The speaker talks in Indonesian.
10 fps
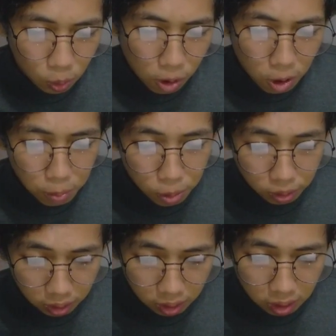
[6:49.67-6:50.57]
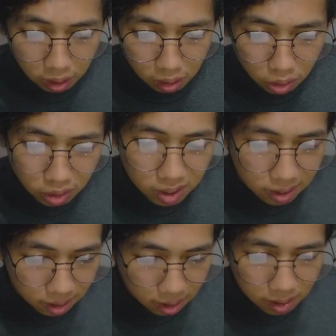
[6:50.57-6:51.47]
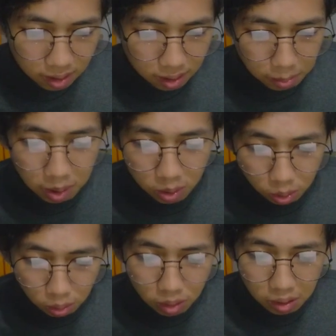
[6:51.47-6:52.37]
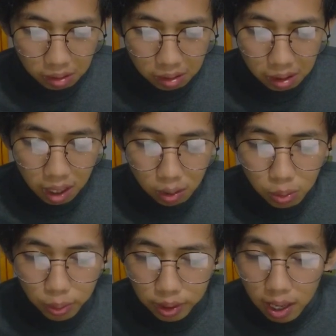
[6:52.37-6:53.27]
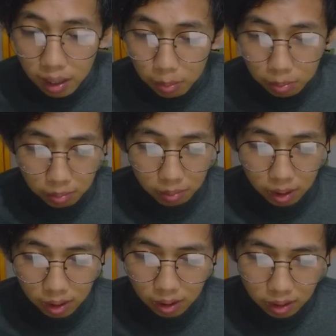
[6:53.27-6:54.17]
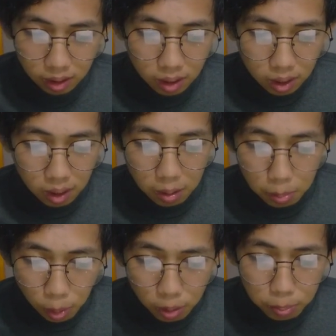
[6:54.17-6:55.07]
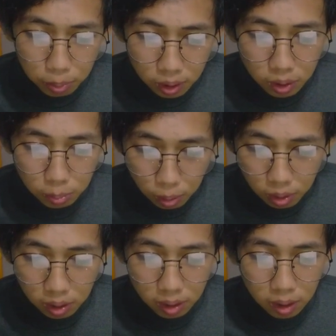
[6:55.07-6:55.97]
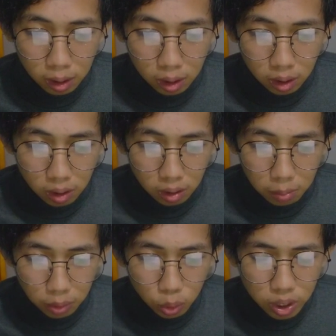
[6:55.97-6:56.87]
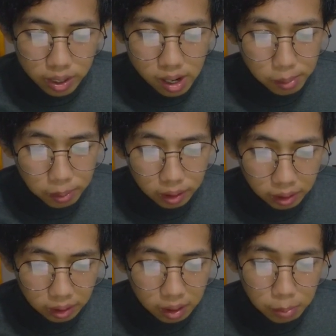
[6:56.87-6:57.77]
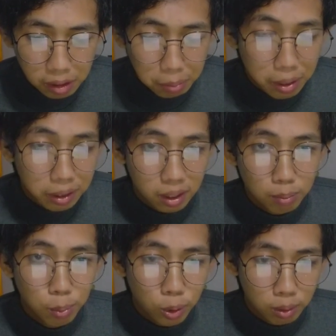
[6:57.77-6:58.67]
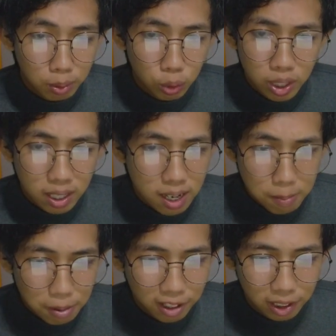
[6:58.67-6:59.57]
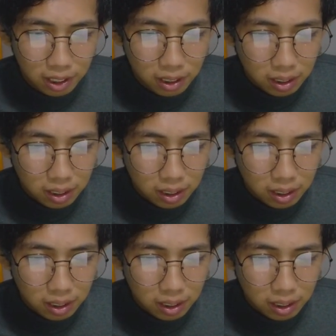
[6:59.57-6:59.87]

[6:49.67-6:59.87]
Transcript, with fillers: Gua omongin, lu jangan masuk terlalu dalam, katanya. Bon, please Bon. Maksudnya ada apa nih? Demi kebaikan Bon, maksudnya ada apa nih?